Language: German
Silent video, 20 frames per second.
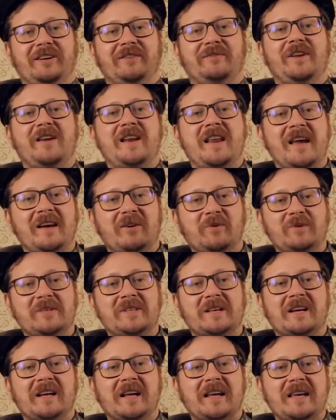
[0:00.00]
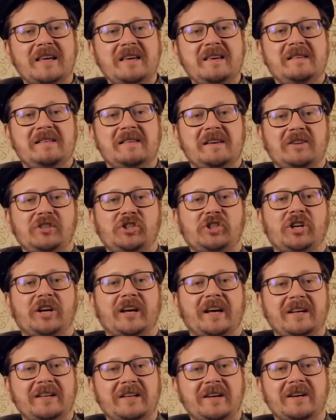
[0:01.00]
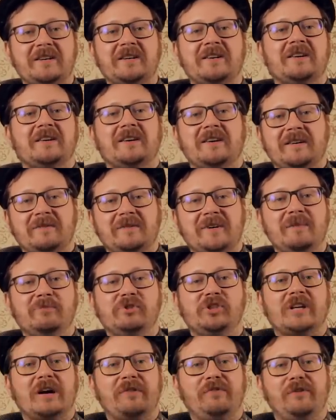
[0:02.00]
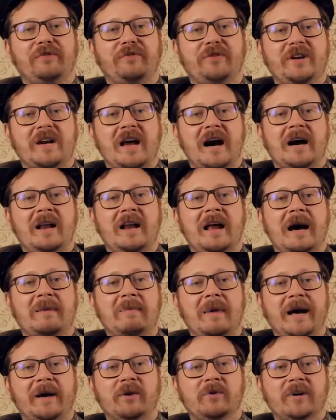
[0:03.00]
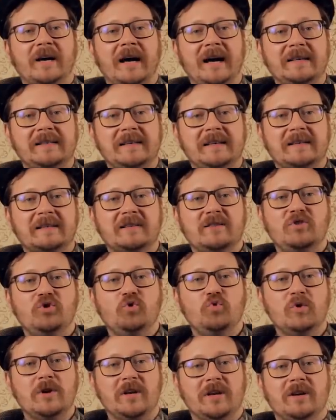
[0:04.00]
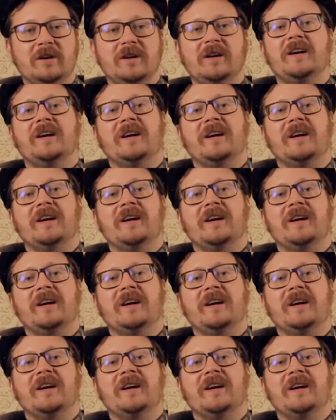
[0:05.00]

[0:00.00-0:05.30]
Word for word: wir nähern uns in Riesenschritten dem Staffelfinale am 31. Juli.